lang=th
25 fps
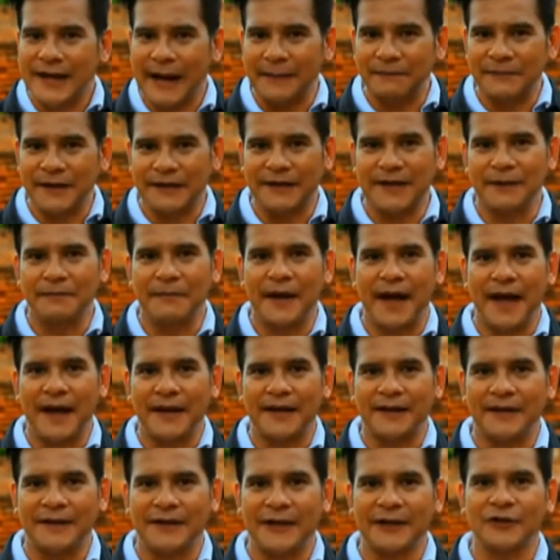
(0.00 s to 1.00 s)
กลับจะทำงาน
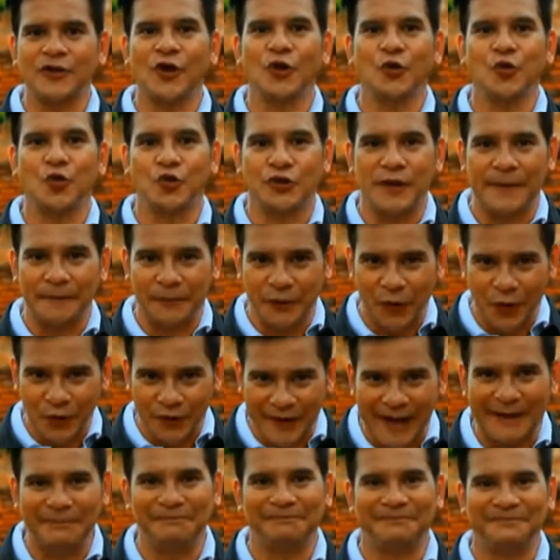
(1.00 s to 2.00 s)
จะต้องถูกทำโทษ
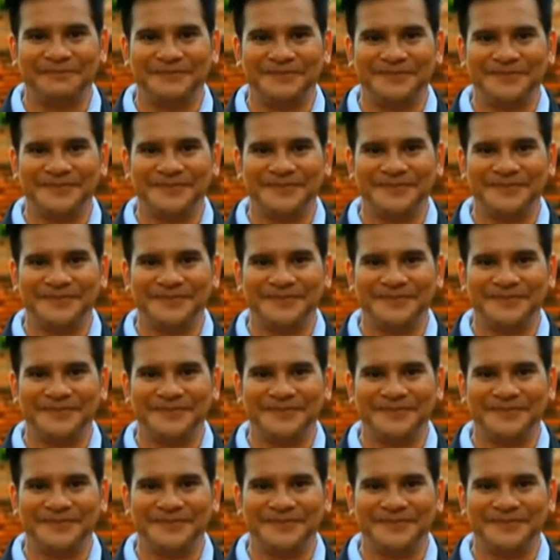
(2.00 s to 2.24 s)
ครับ